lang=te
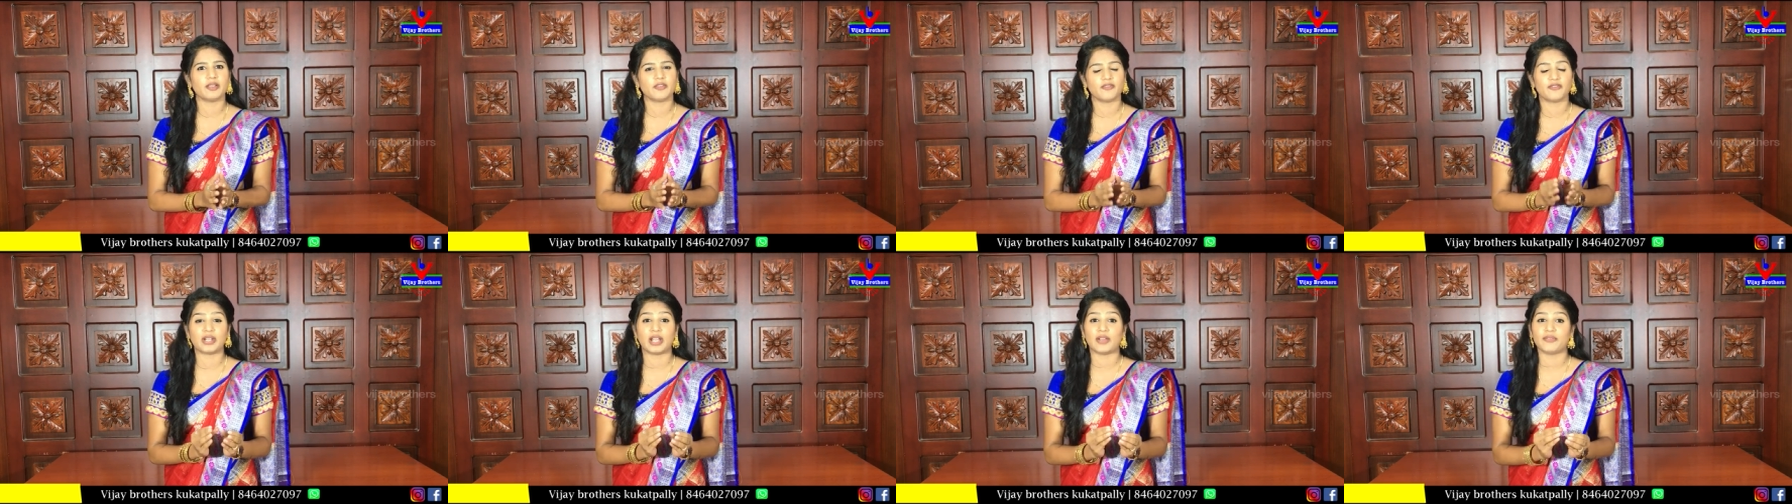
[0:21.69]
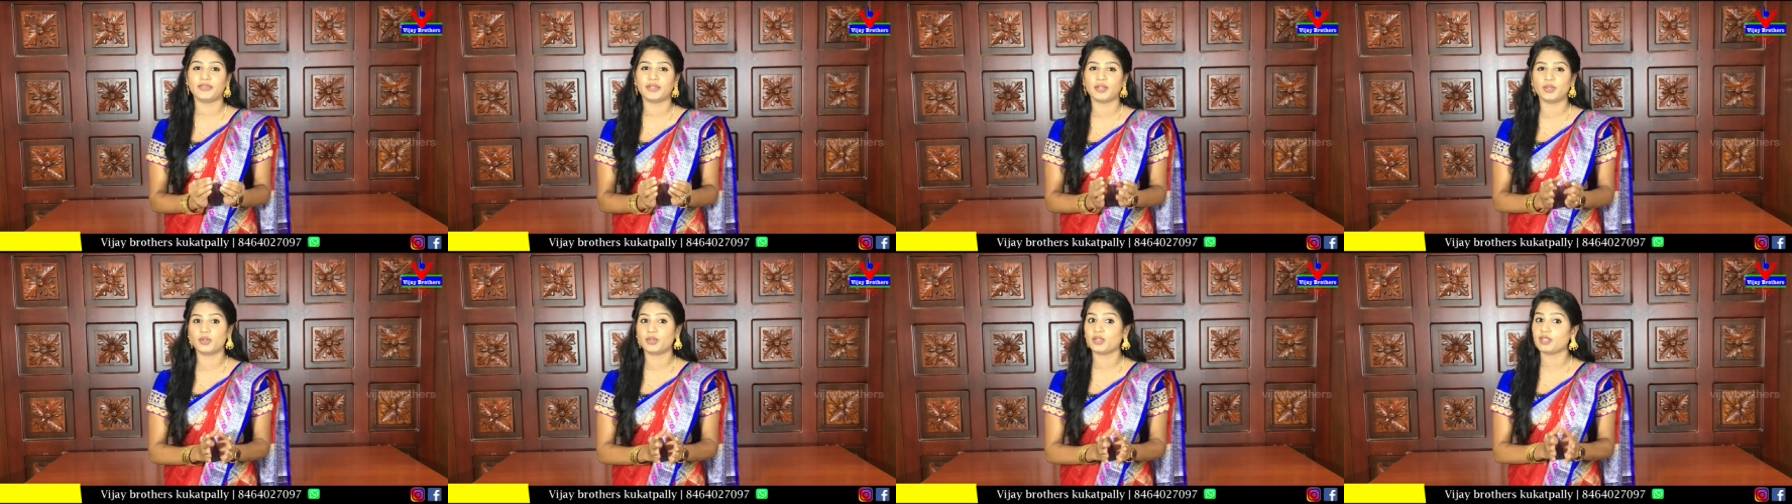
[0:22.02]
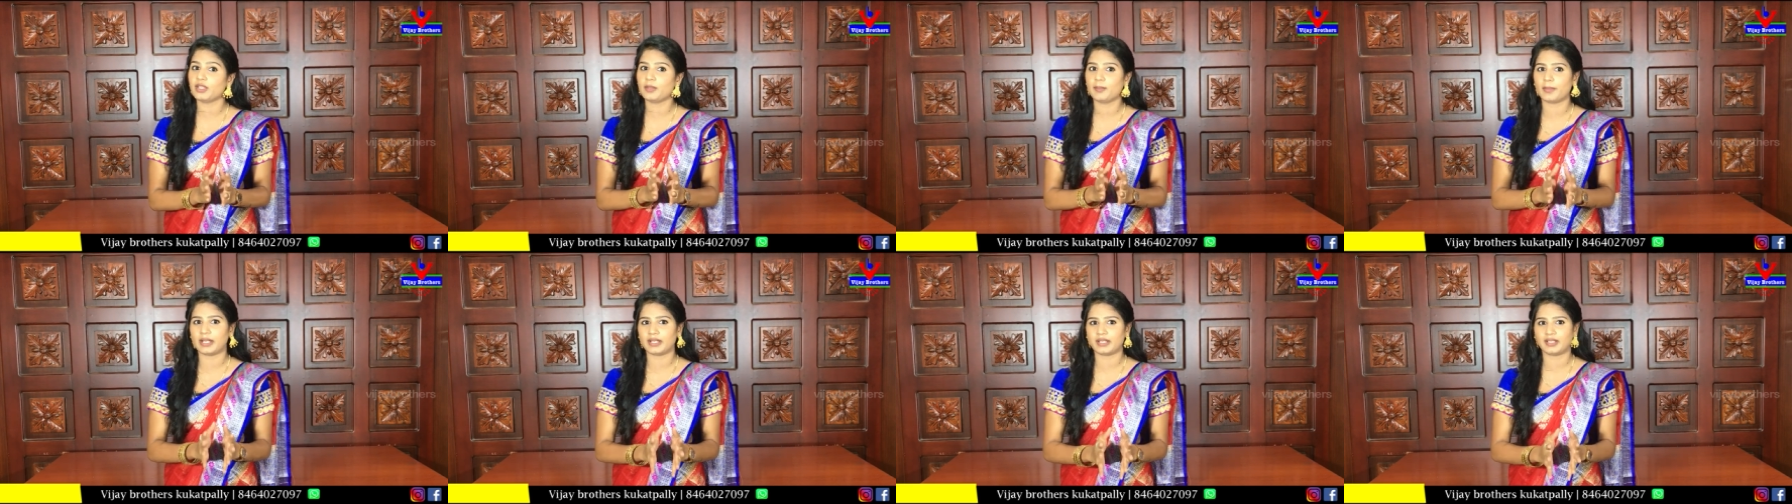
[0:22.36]
ఫ్లఫీ
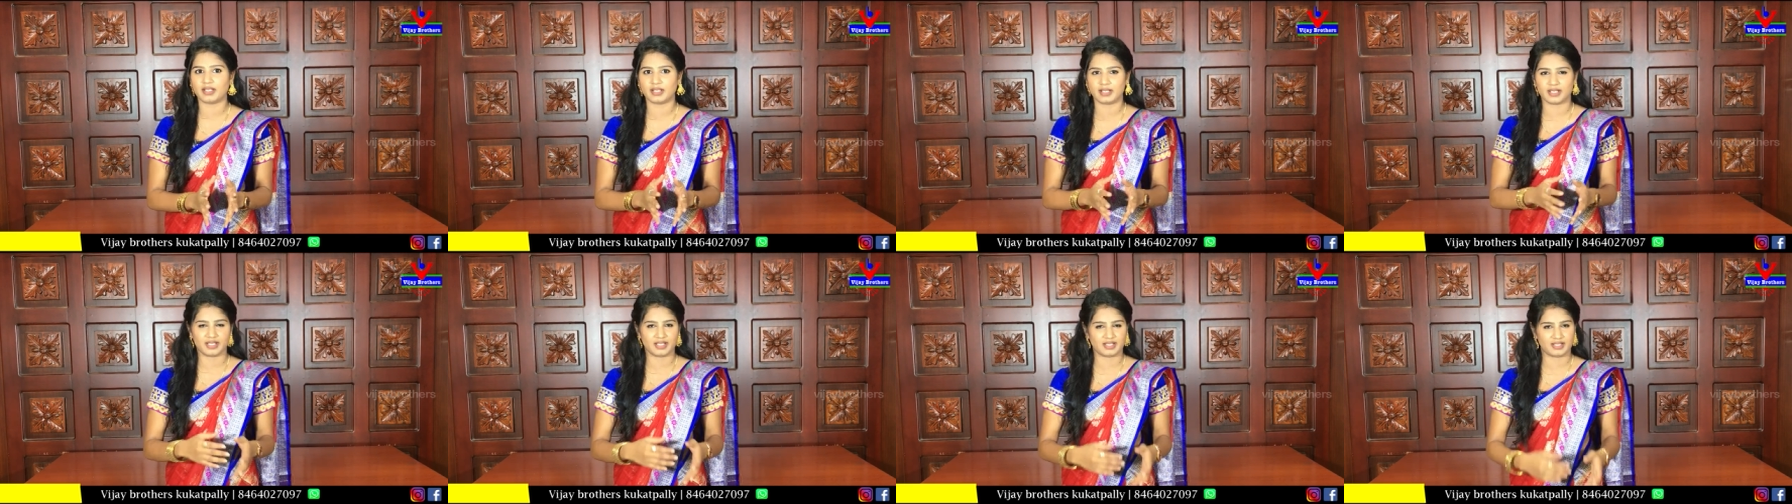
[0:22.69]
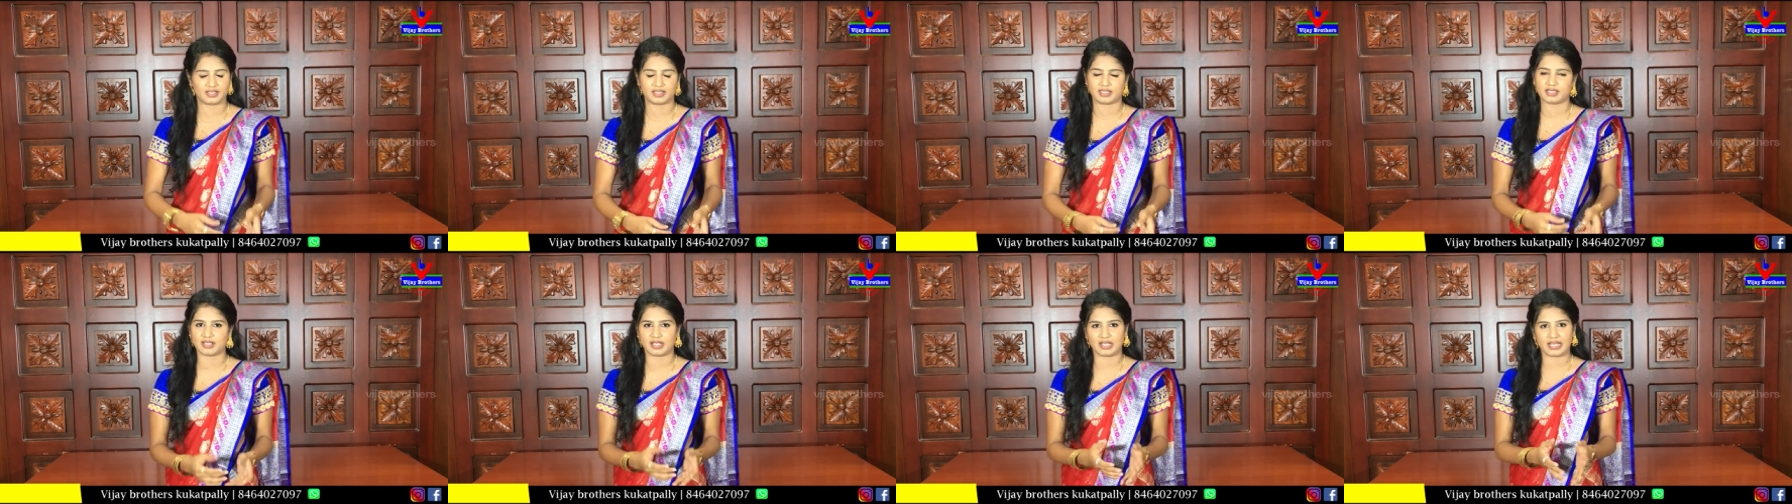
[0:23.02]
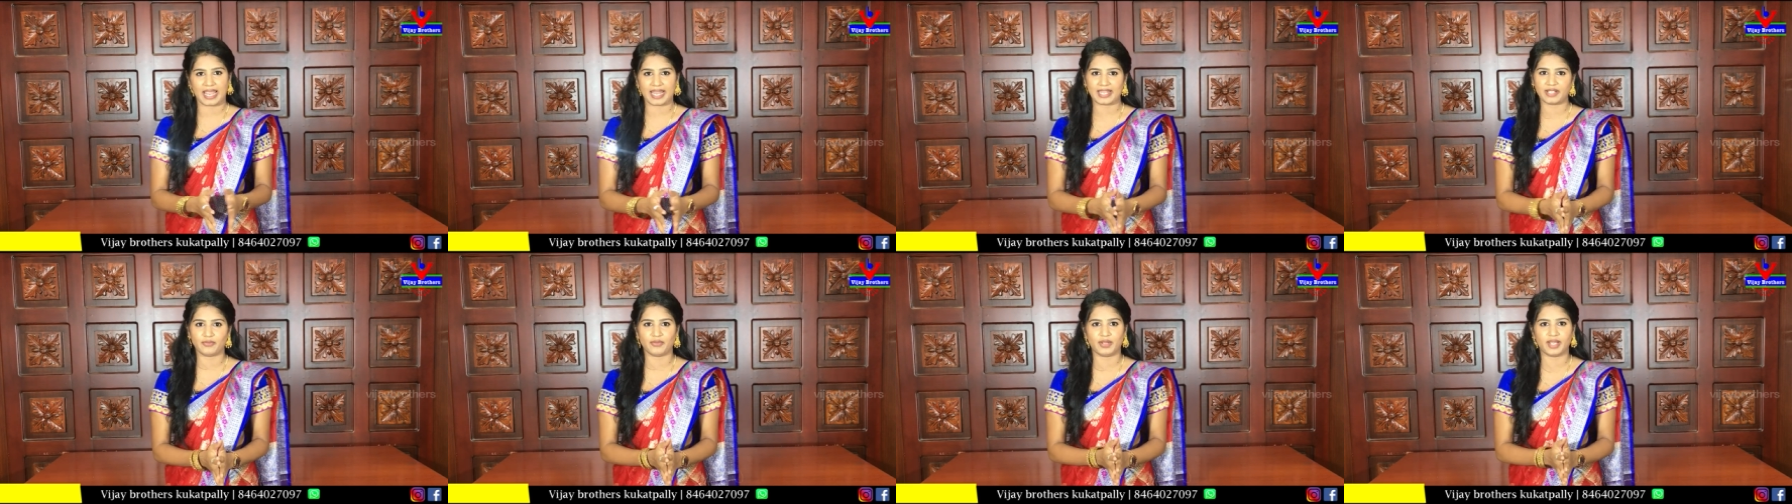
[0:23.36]
ఉంటుంది బట్ ఇట్స్
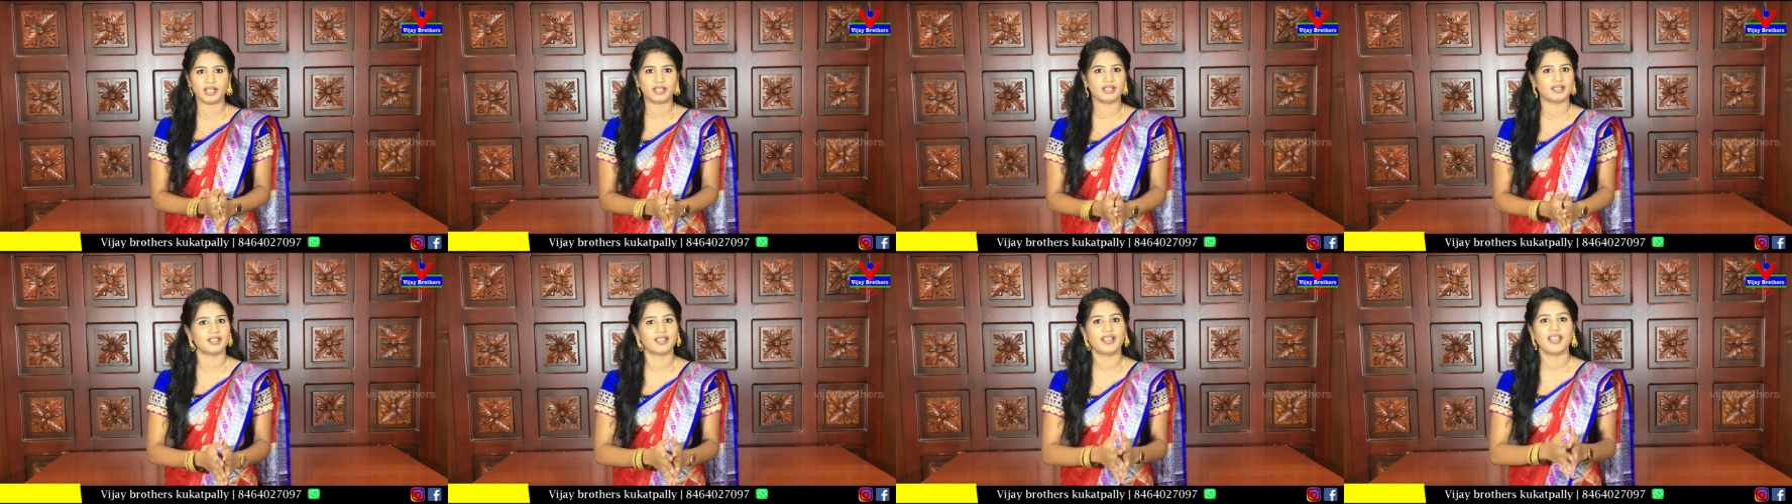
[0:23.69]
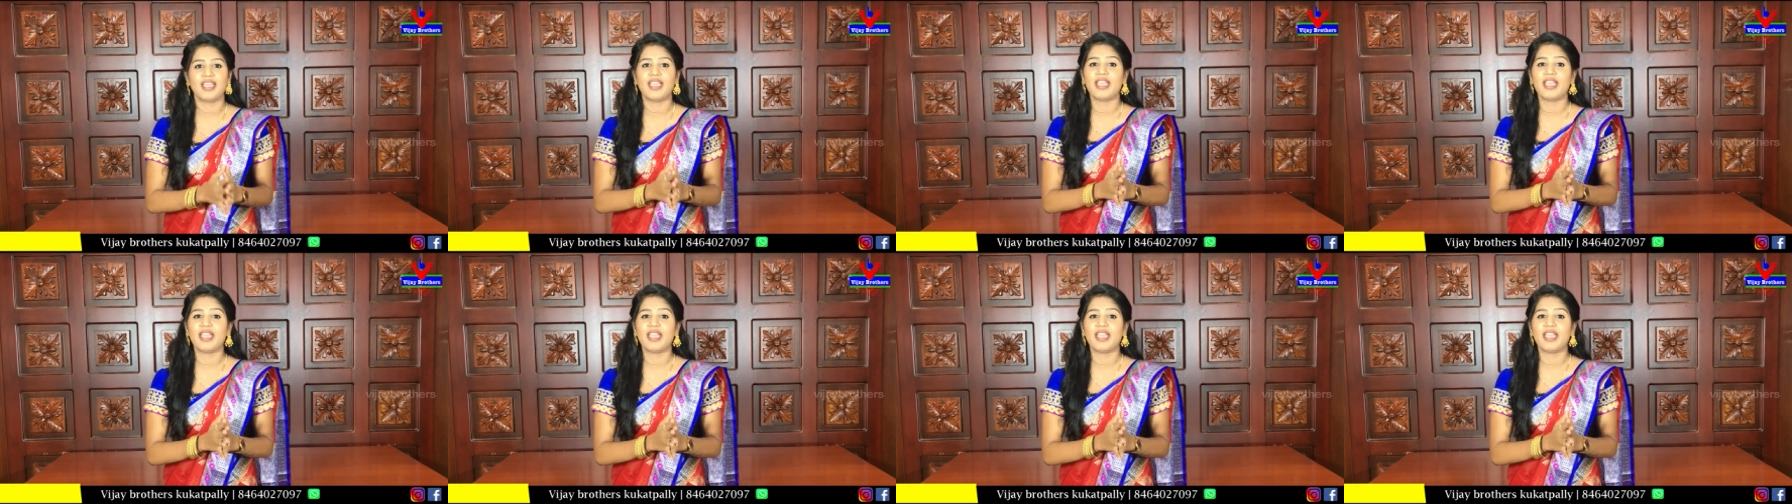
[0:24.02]
లైట్ వెయిట్